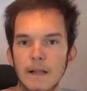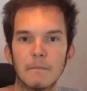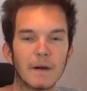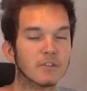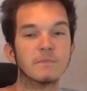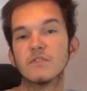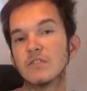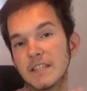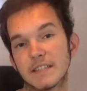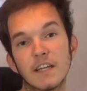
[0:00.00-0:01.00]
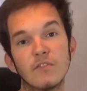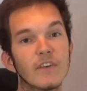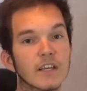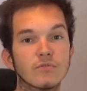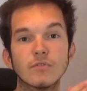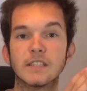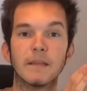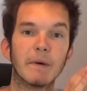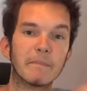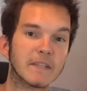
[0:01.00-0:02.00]
par exemple si vous installez une version qui n'est
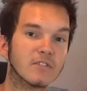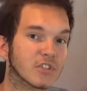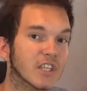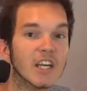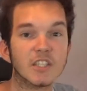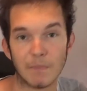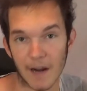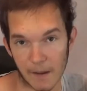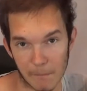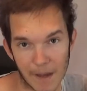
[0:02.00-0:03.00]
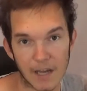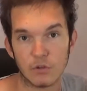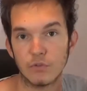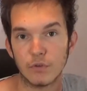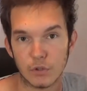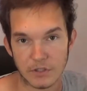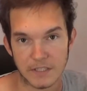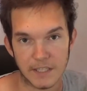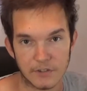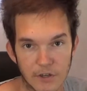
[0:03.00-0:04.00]
pas prise en charge par la marque de votre
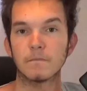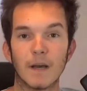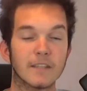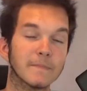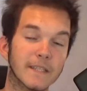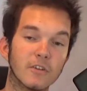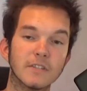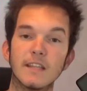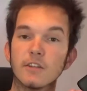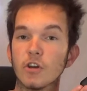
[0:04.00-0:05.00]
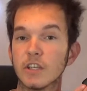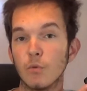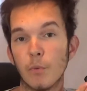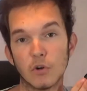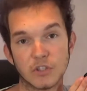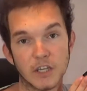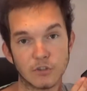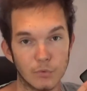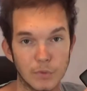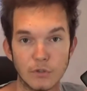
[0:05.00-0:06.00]
ordinateur. Par exemple cet ordinateur qui ne prend en charge
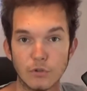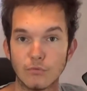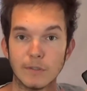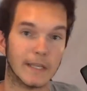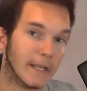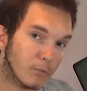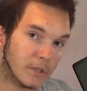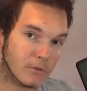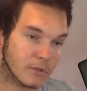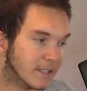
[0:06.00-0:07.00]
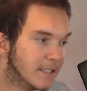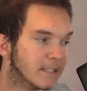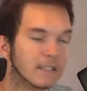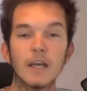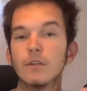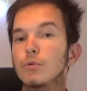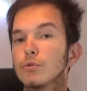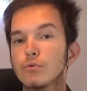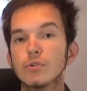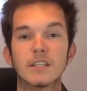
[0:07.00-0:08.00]
que Windows 8 et Windows 10,
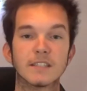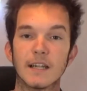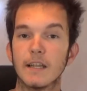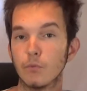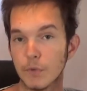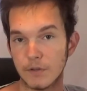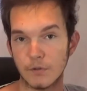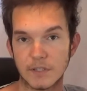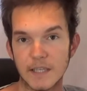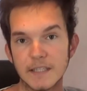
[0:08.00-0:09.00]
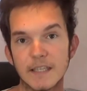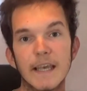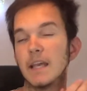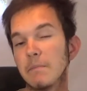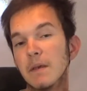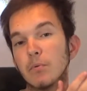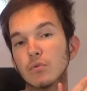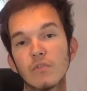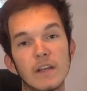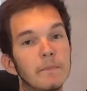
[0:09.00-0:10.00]
dessus j'ai installé Windows 7, et eh bien pour
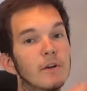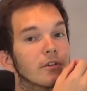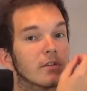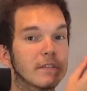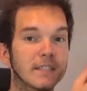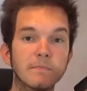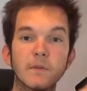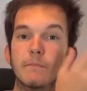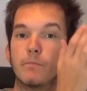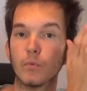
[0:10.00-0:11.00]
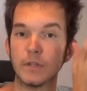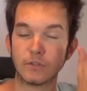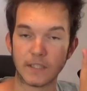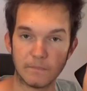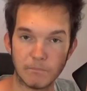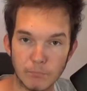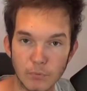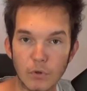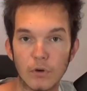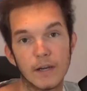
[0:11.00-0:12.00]
trouver les pilotes disponibles pour Windows 7
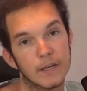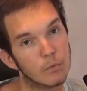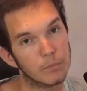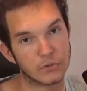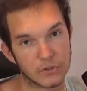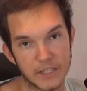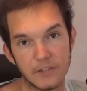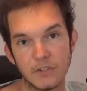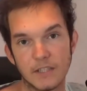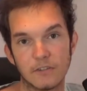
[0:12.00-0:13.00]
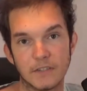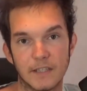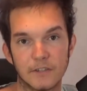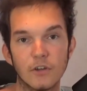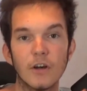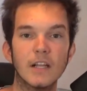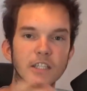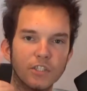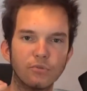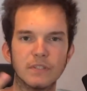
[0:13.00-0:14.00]
pour les composants qu'il y a dans cet ordinateur,
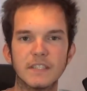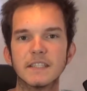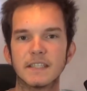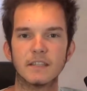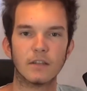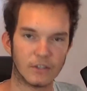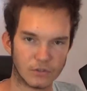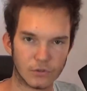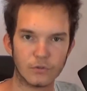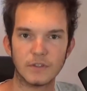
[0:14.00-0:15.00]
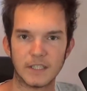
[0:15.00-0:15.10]
j'ai utilisé cette seconde